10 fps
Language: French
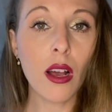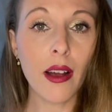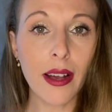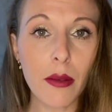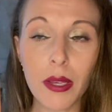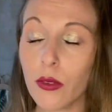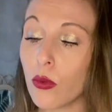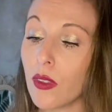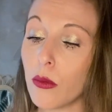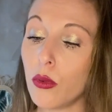ramène
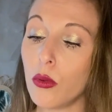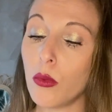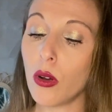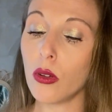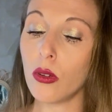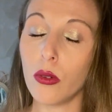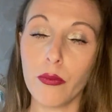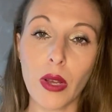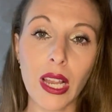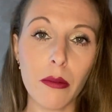tout simplement
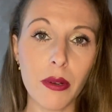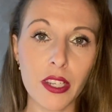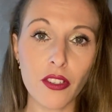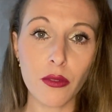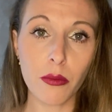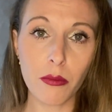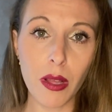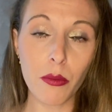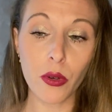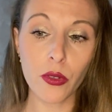euh, à la page
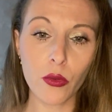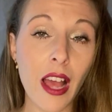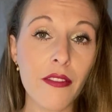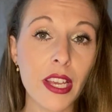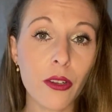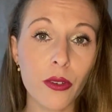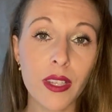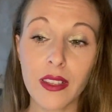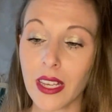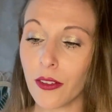ma box avec le
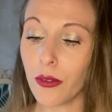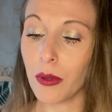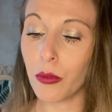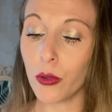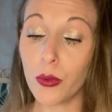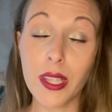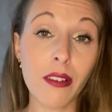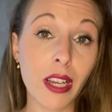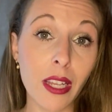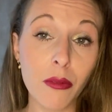détail de mes produits
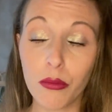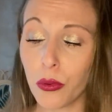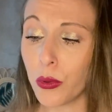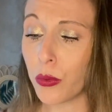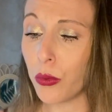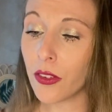d'avril pour le coup.